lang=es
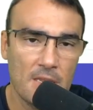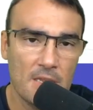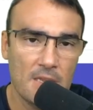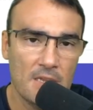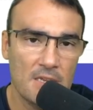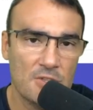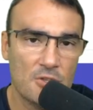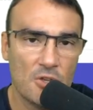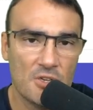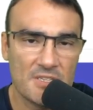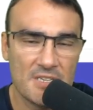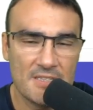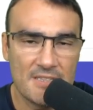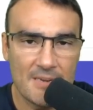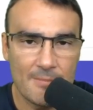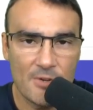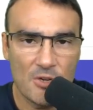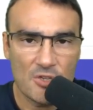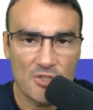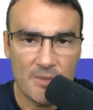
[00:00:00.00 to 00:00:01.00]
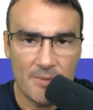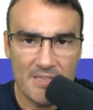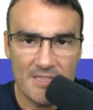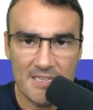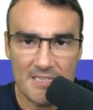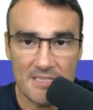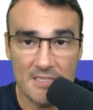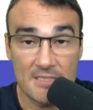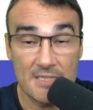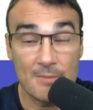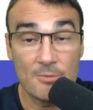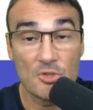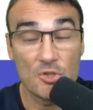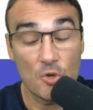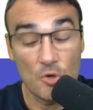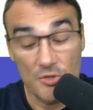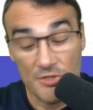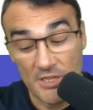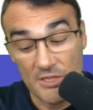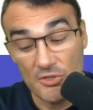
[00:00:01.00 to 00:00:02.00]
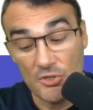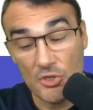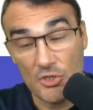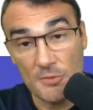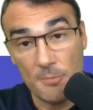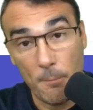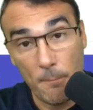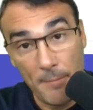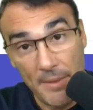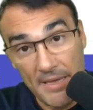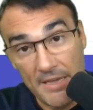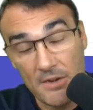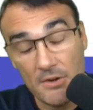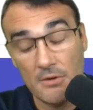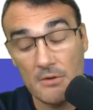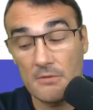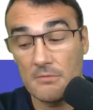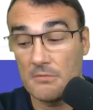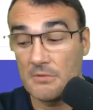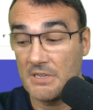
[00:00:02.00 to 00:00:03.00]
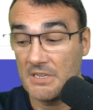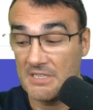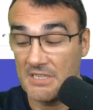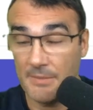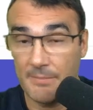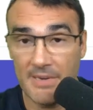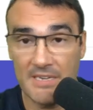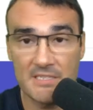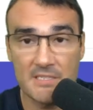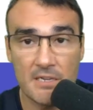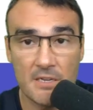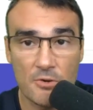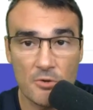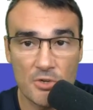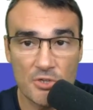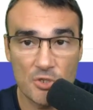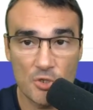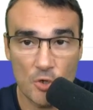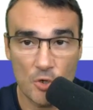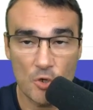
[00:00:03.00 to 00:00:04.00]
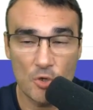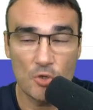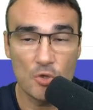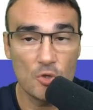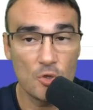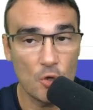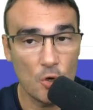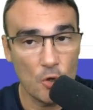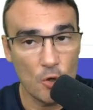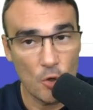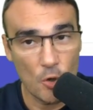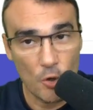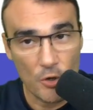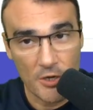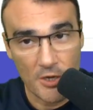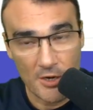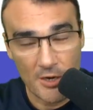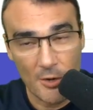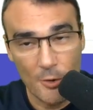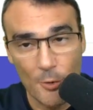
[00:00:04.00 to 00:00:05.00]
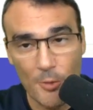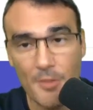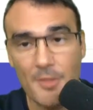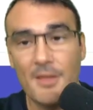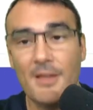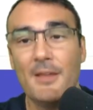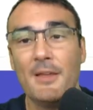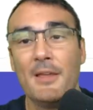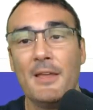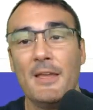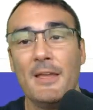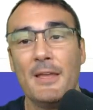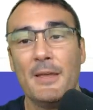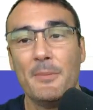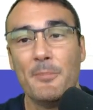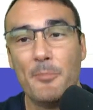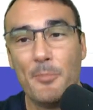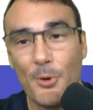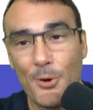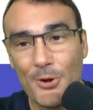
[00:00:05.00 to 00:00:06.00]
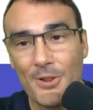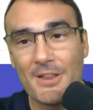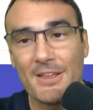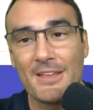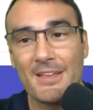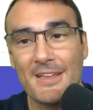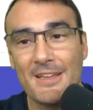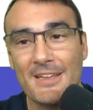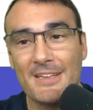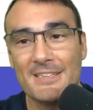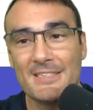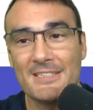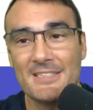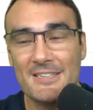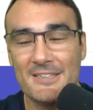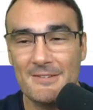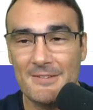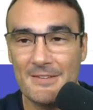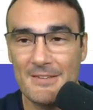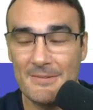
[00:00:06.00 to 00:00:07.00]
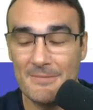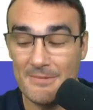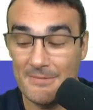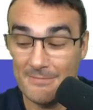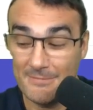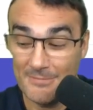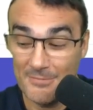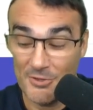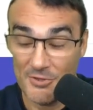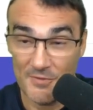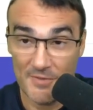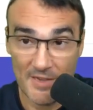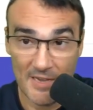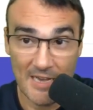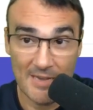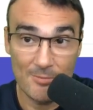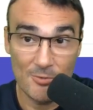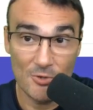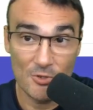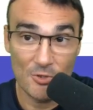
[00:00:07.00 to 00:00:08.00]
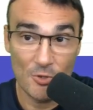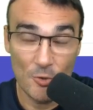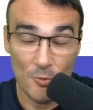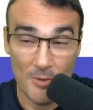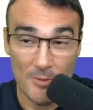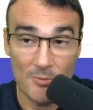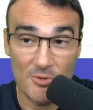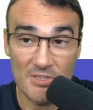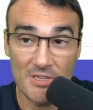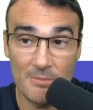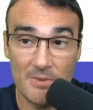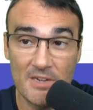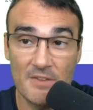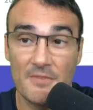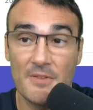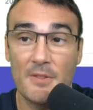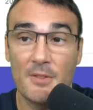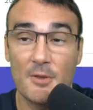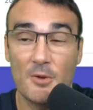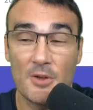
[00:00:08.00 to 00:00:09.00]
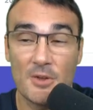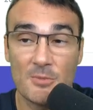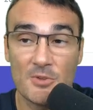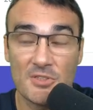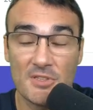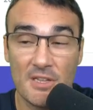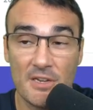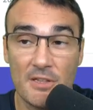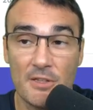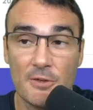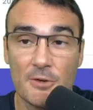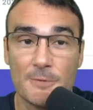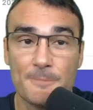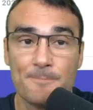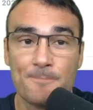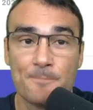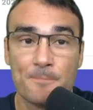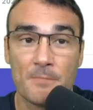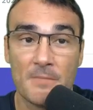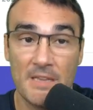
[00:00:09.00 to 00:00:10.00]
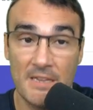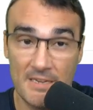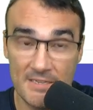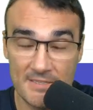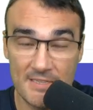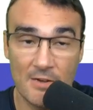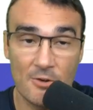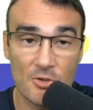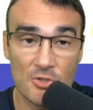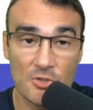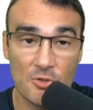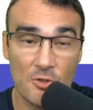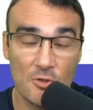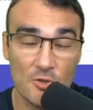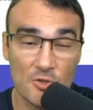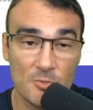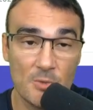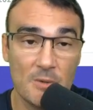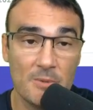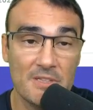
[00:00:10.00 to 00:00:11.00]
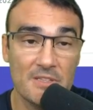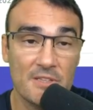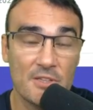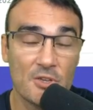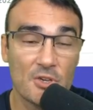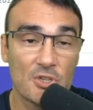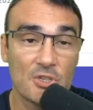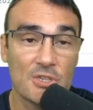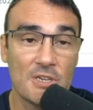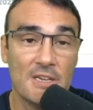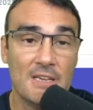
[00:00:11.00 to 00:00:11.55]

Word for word: Entonces, en términos de ventas estamos contentos, pero que sepáis que no es oro todo lo que reluce porque si nos fijamos o vemos el beneficio que hemos tenido en este agosto de 2022,